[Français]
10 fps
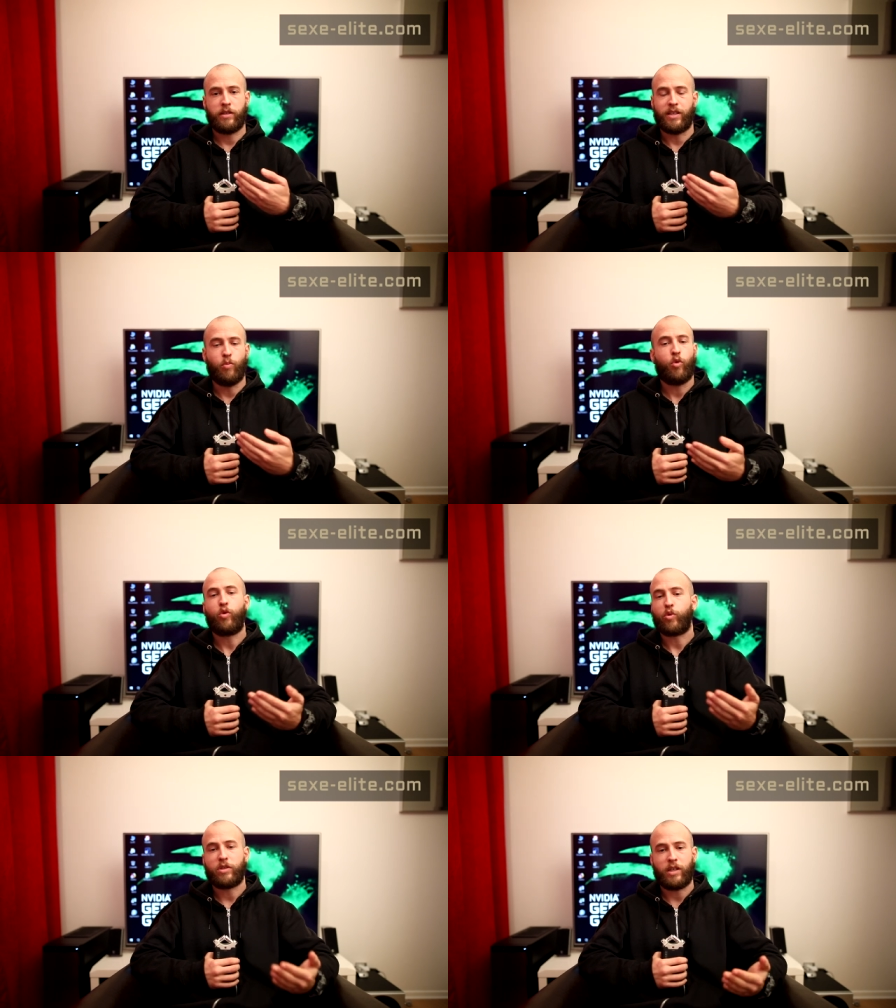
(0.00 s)
c'est mon
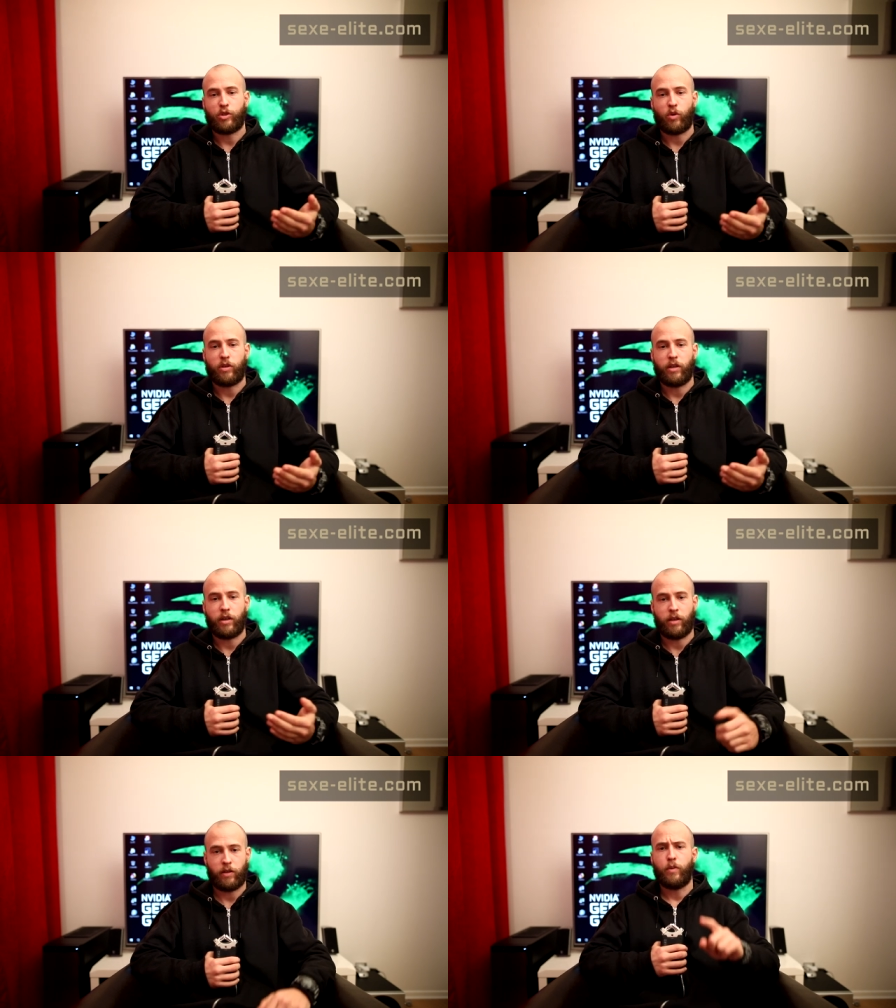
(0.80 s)
constat sur le
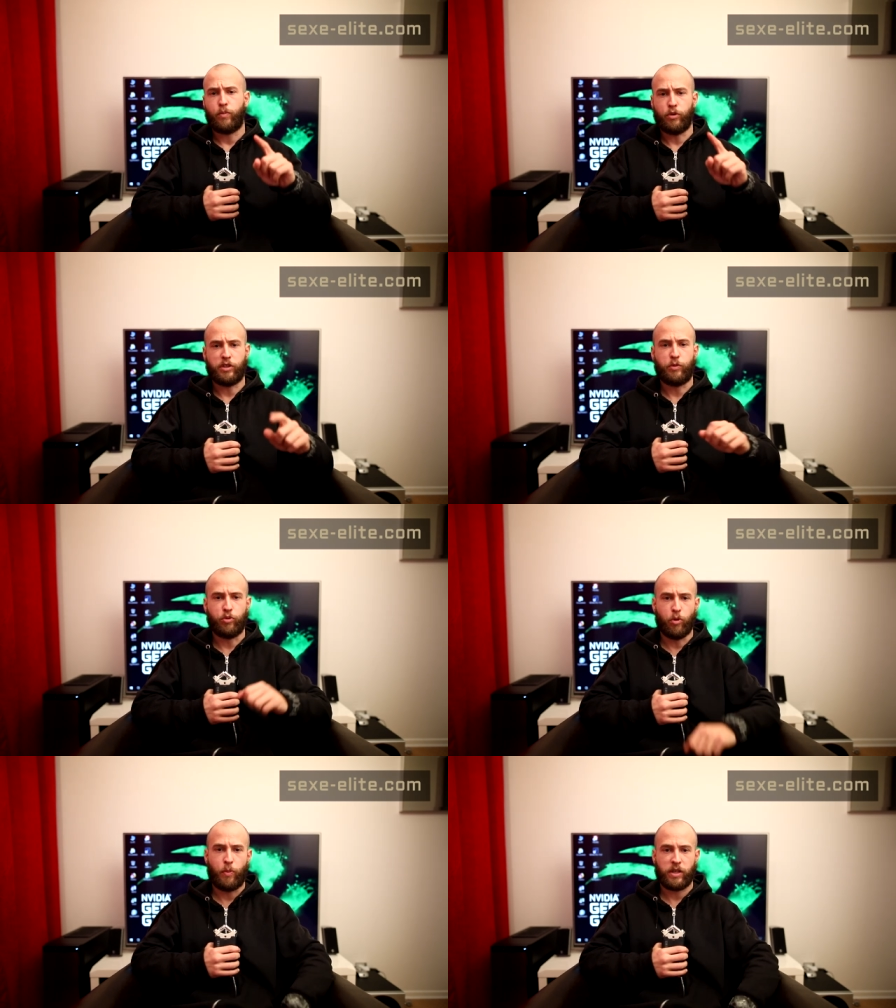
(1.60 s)
terrain. Petite
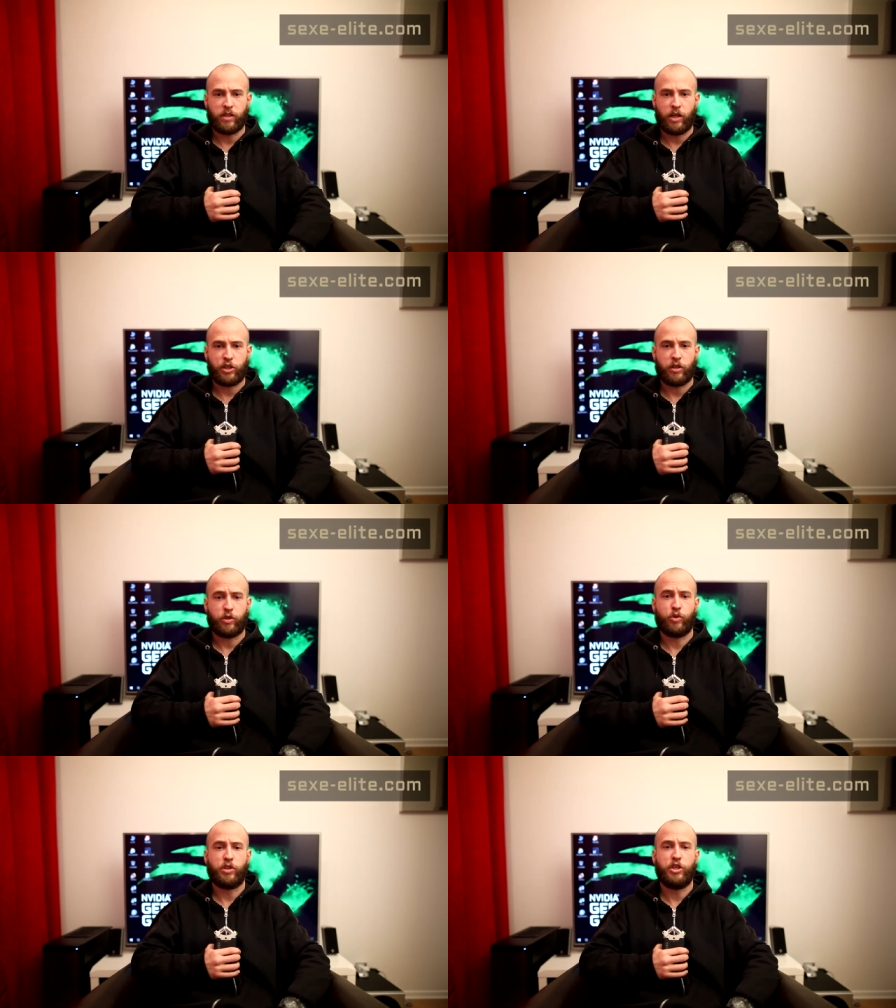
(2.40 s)
pub au passage,
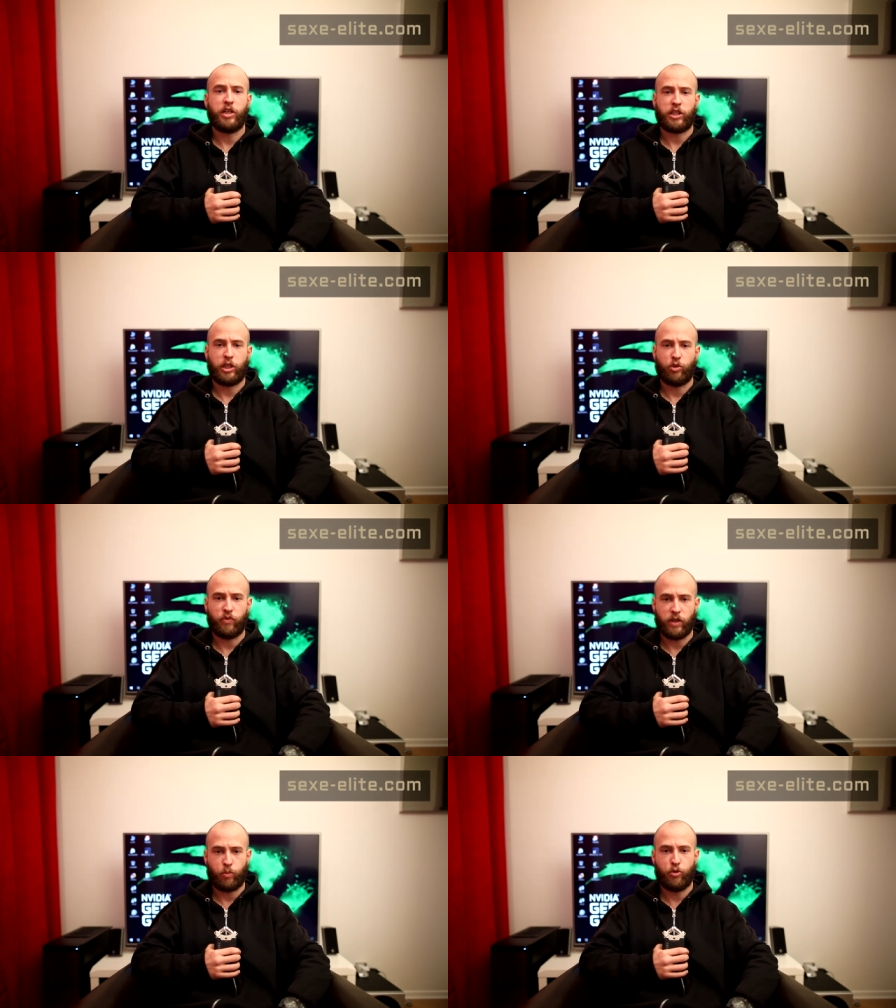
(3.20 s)
ceux qui cherchent à
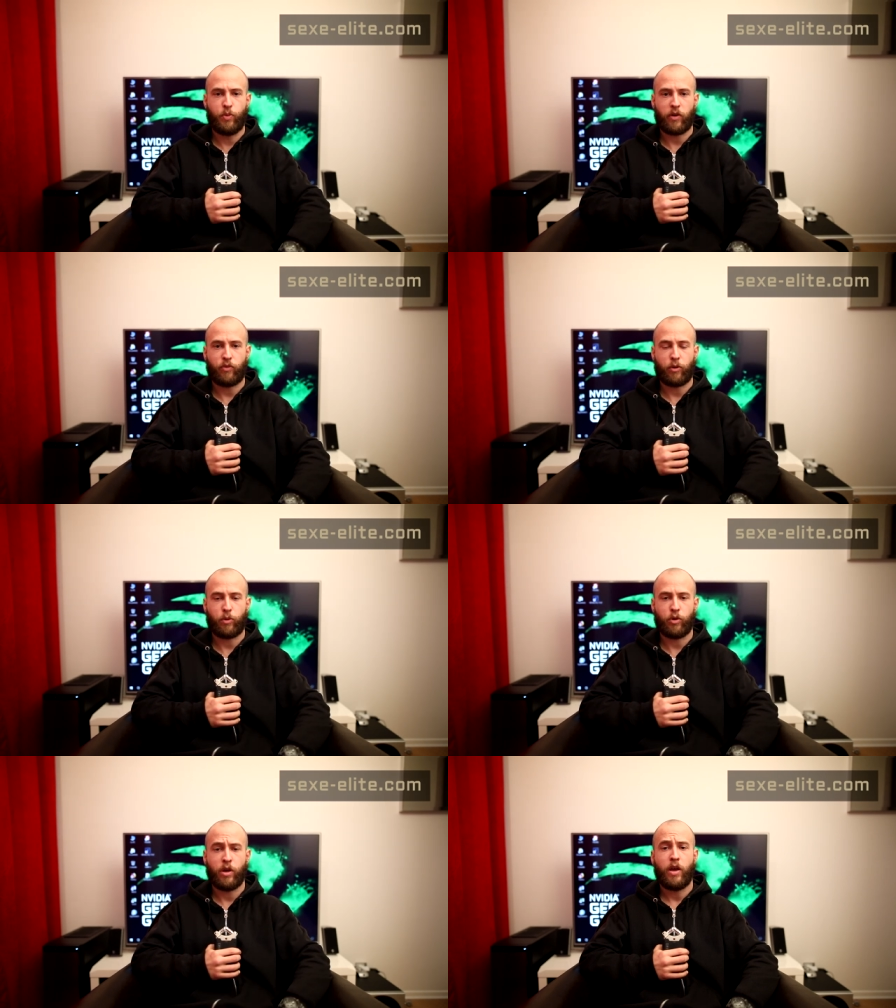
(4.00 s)
devenir plus
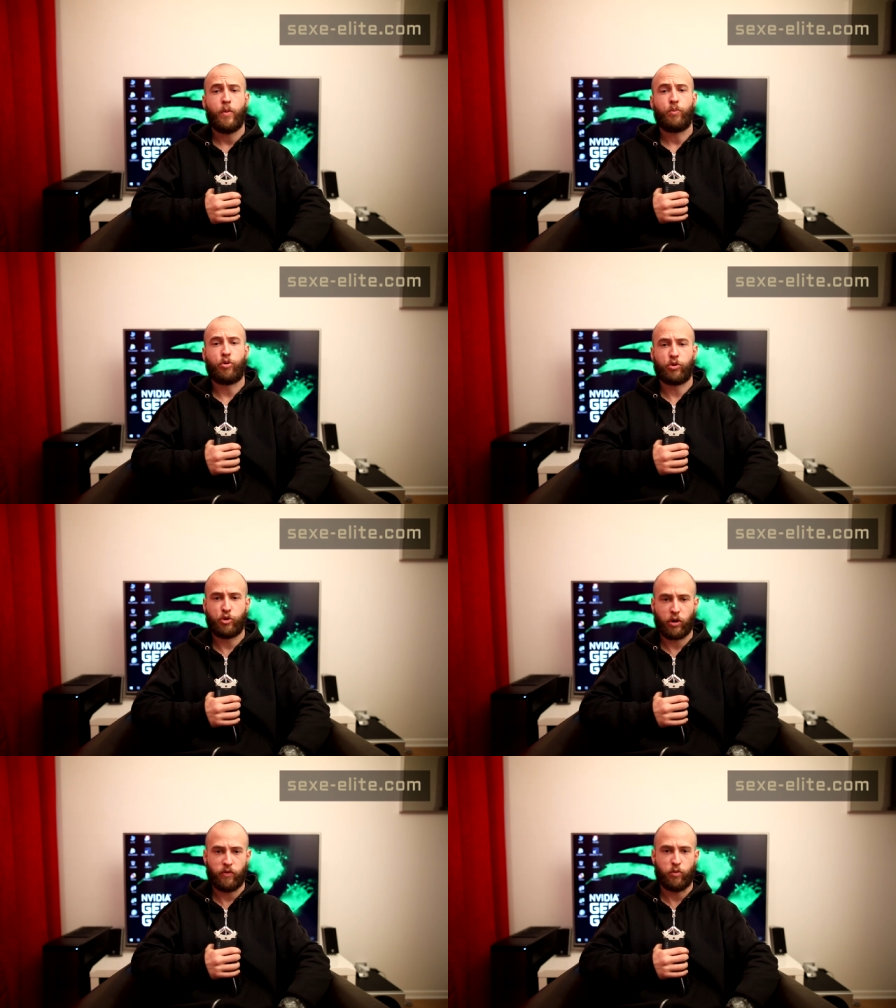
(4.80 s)
performants,
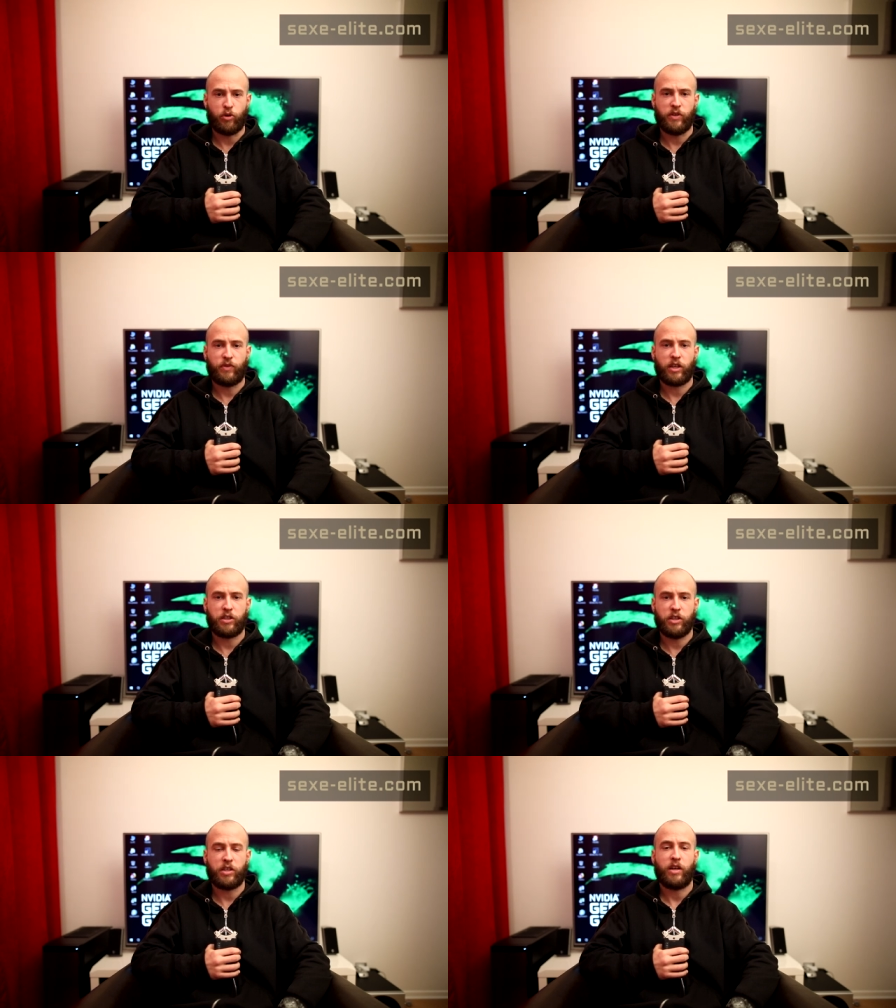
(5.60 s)
Procurez-vous mon livre
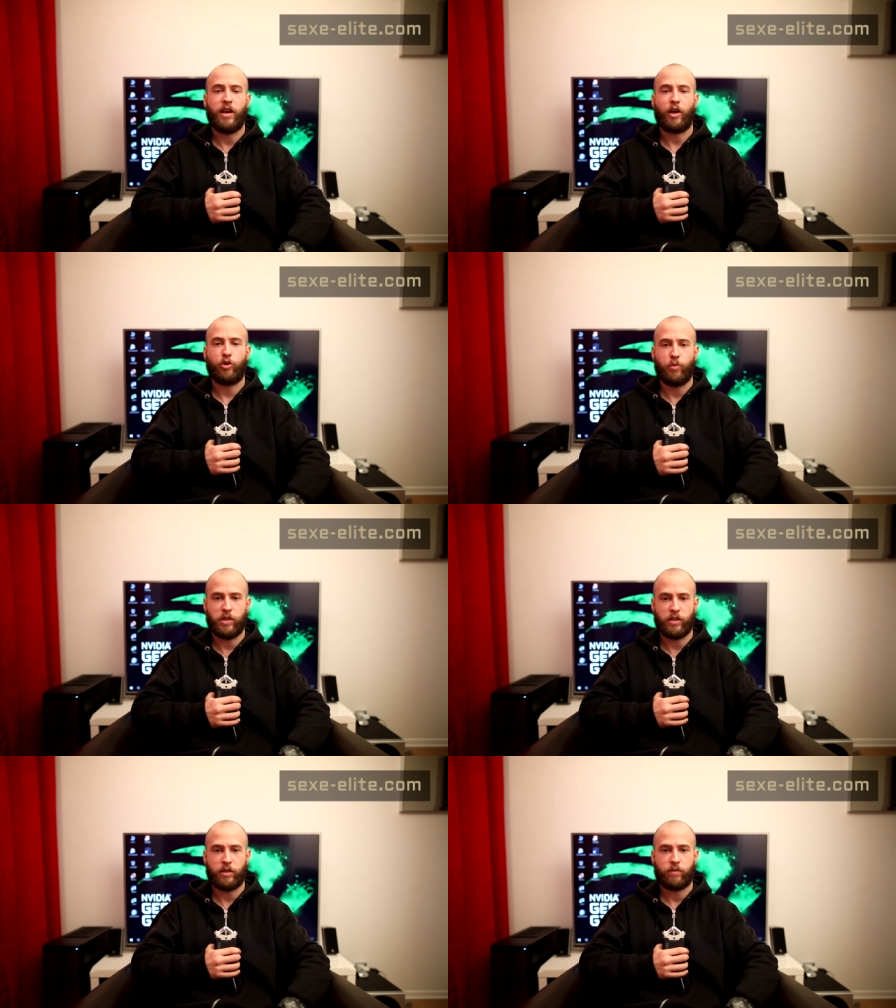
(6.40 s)
technique L'art de
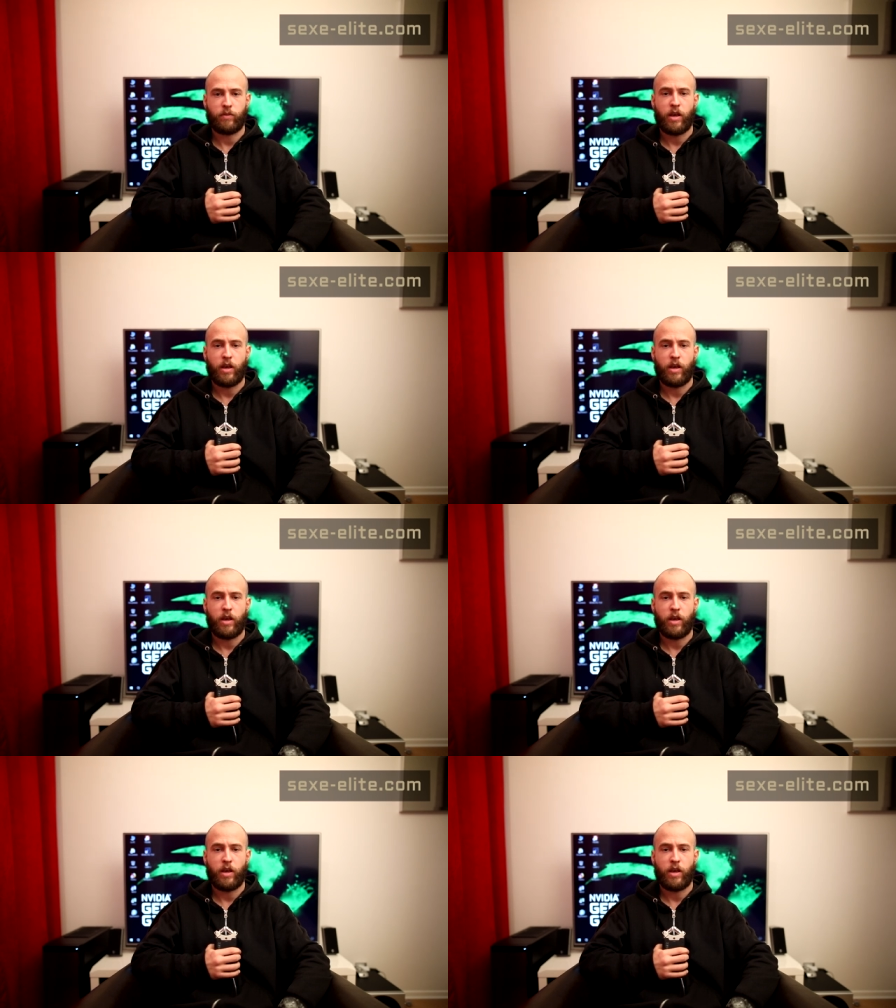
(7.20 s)
baiser.